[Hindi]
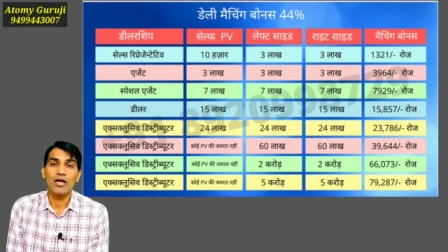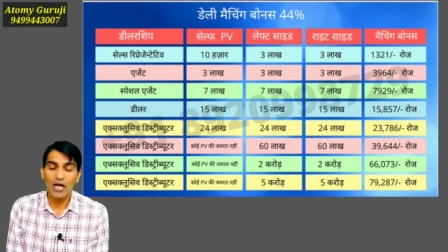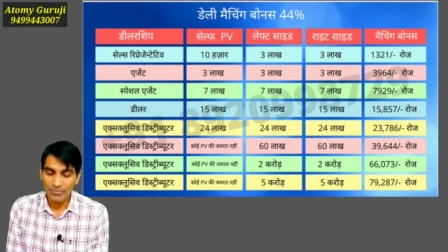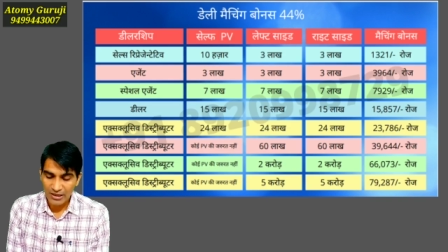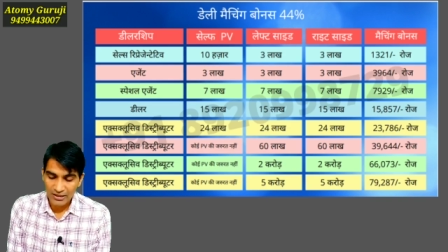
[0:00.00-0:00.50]

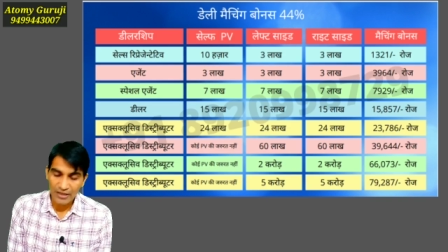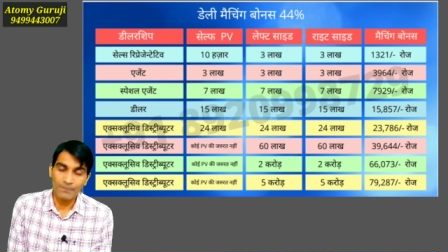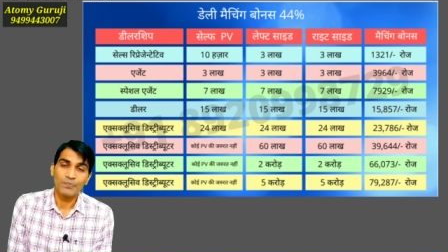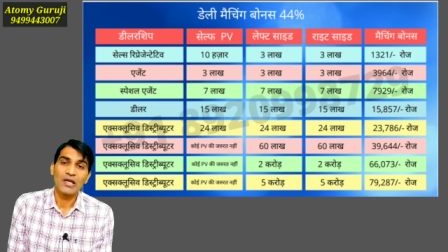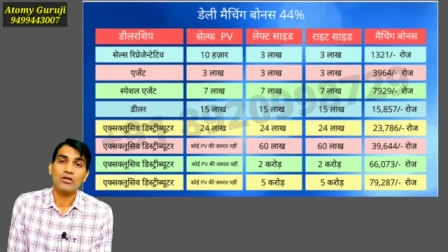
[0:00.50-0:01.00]
काम आएंगे
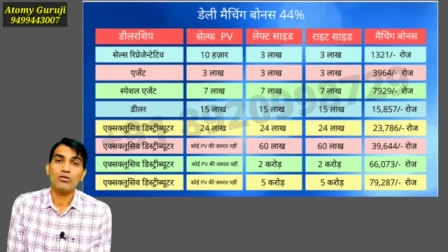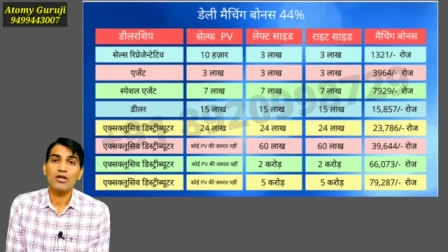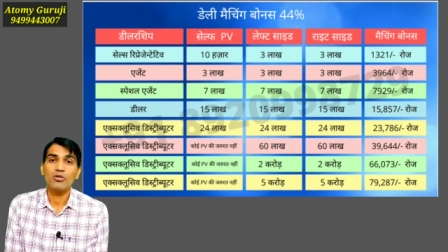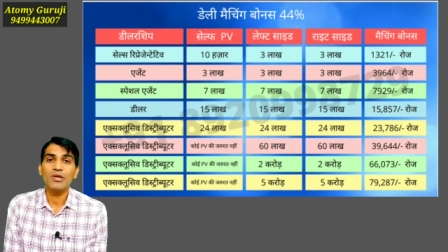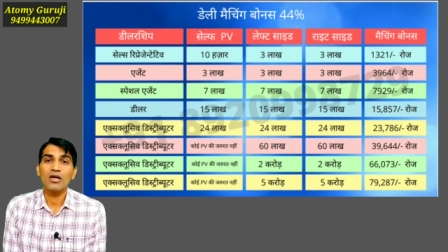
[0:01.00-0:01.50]
तो
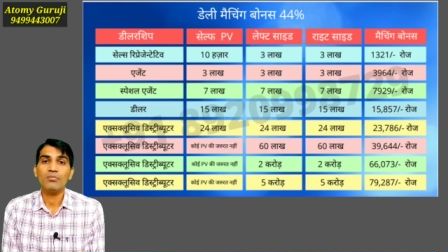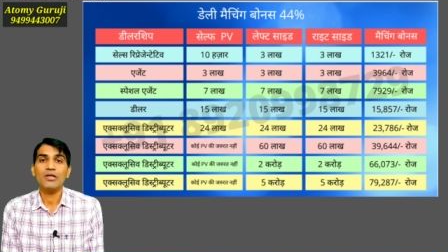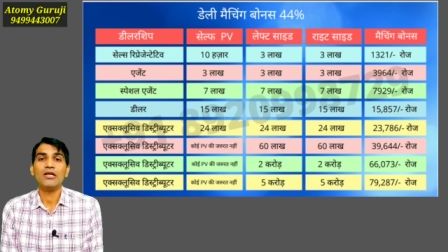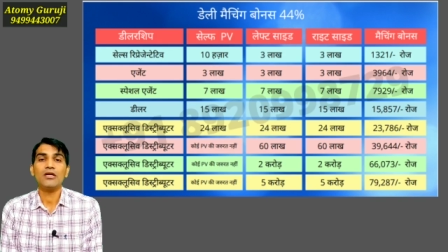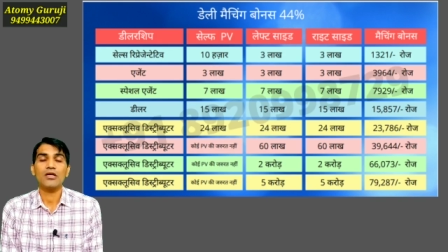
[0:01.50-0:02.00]
एटोमी
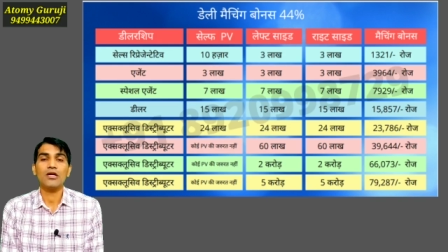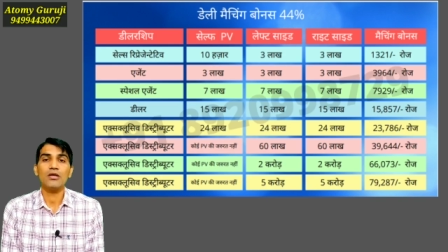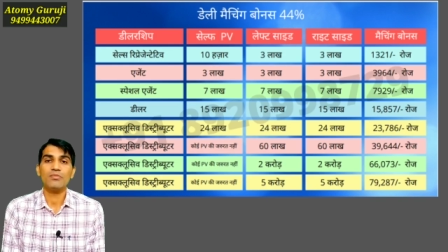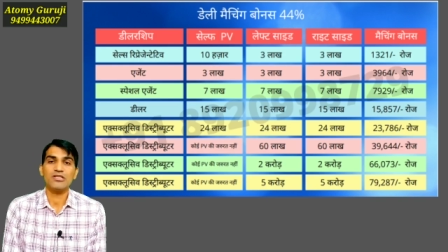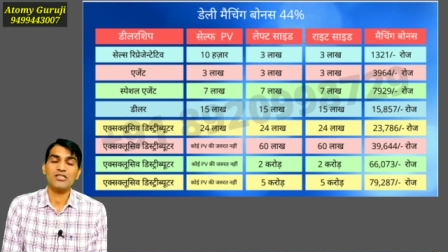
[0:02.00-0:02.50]
कंपनी
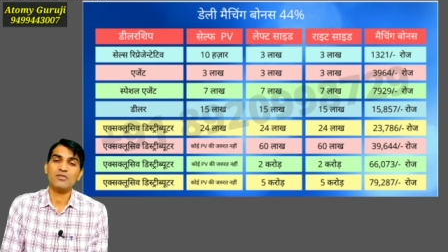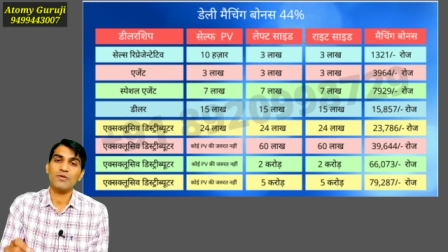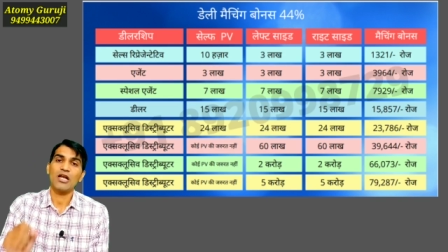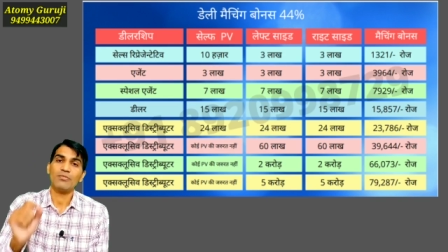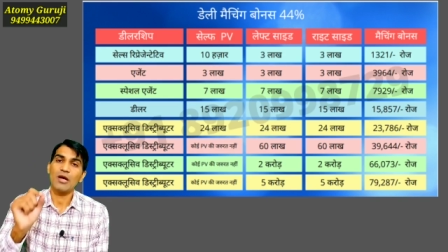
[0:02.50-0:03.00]
के बिजनेस
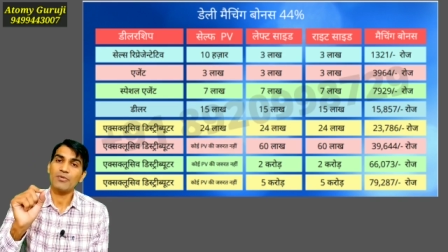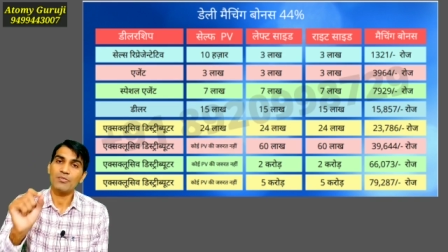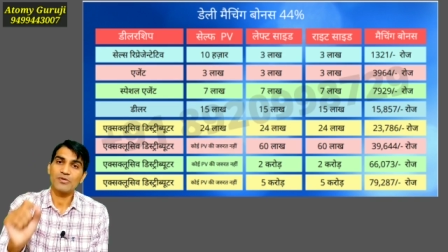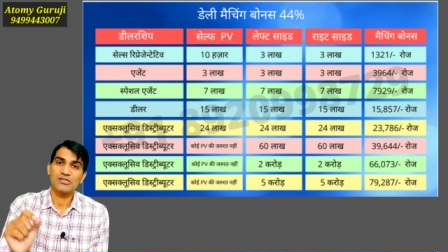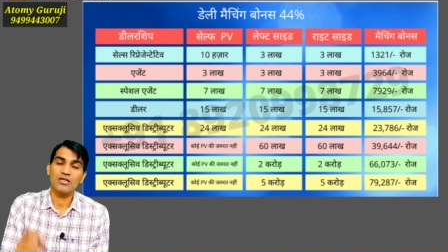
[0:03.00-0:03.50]
प्लान में आपके
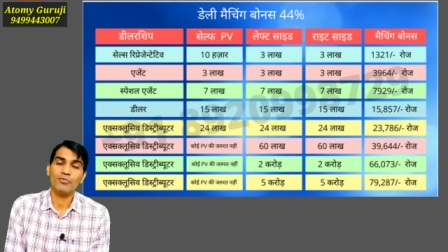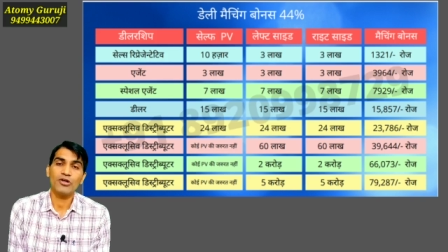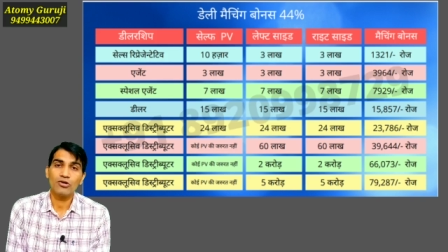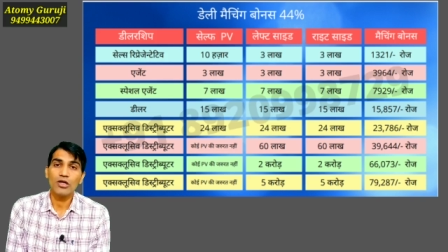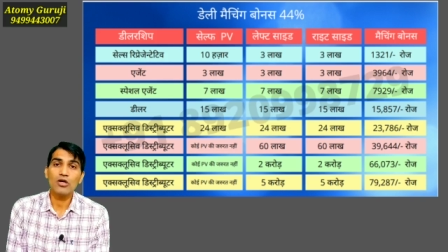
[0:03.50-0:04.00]
पर्सनल
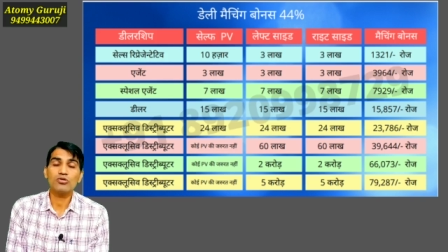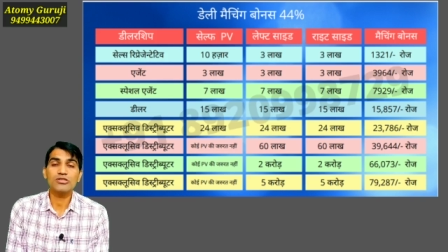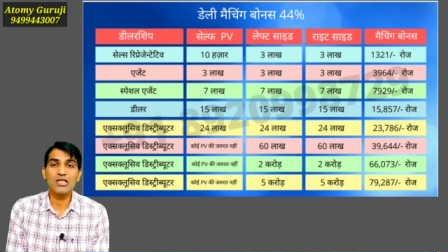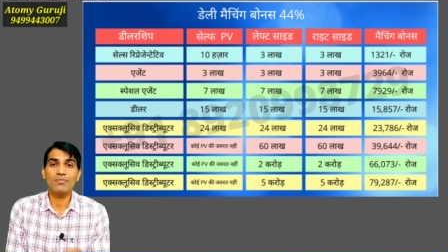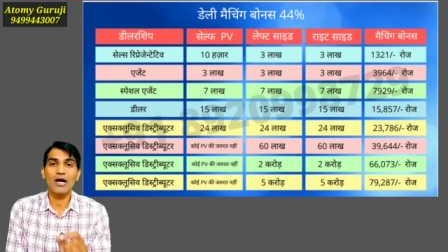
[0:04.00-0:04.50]
पॉइंट हो गए
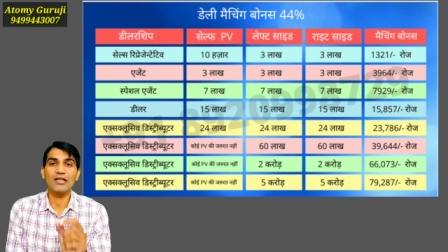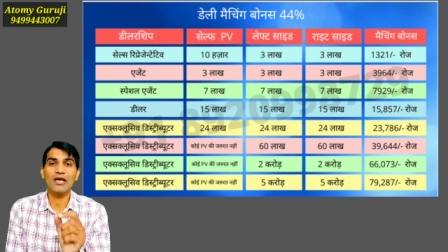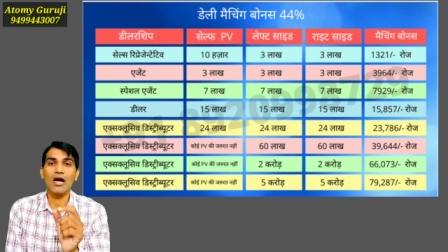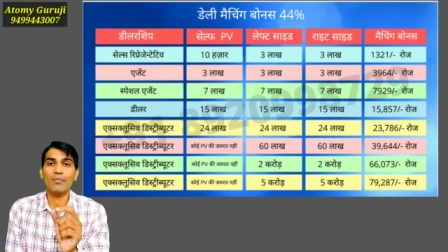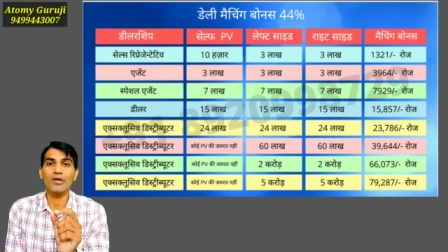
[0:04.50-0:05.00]
उसके बाद
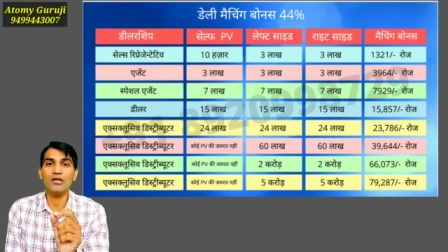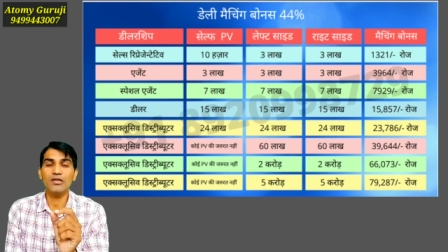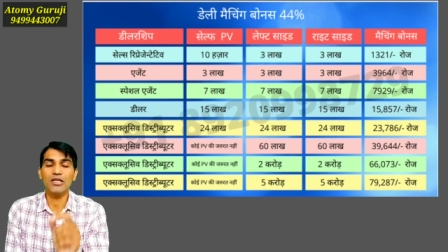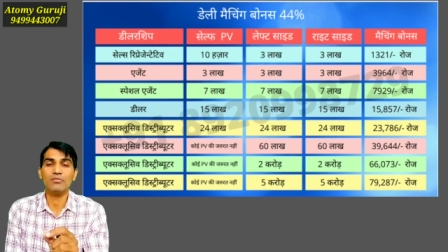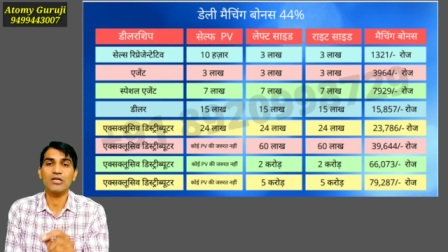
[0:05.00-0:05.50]
है आपके
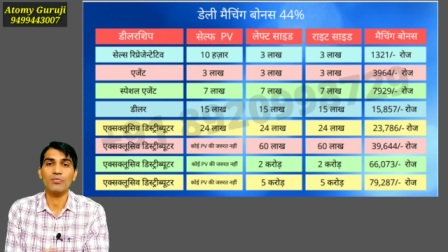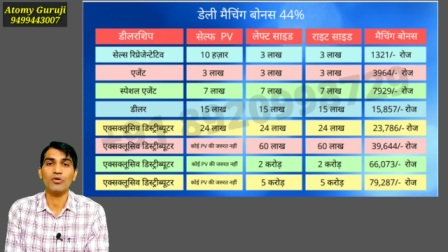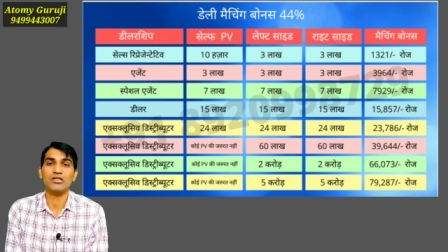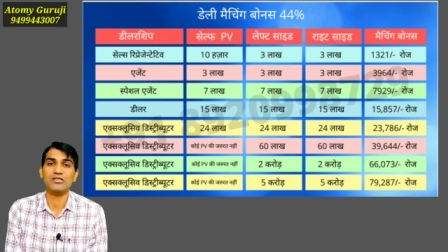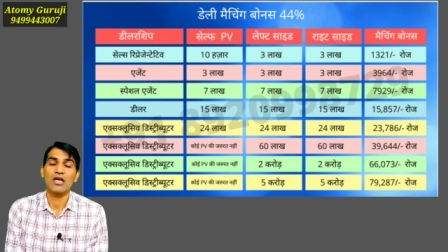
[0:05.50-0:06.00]
टीम के
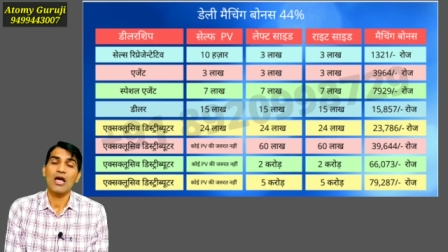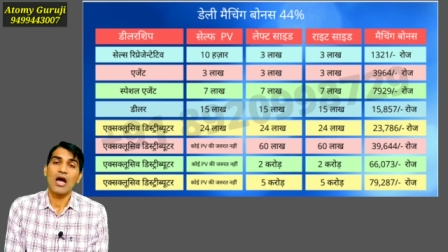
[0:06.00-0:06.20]
पॉइंट्स